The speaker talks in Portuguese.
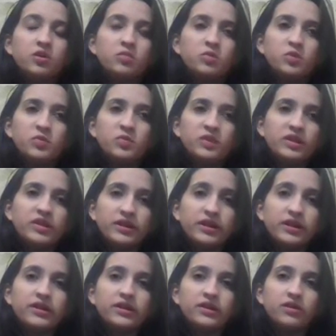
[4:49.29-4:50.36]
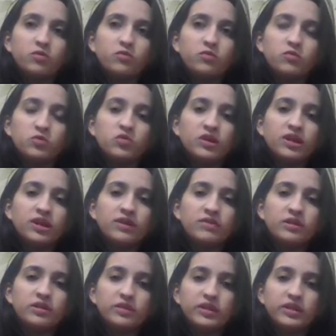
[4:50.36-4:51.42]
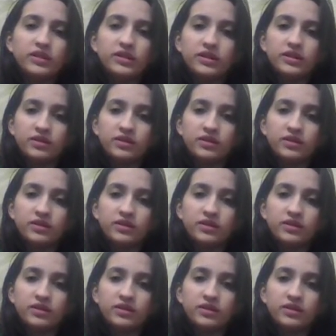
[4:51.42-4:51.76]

que o PDT aqui não funcionava da maneira que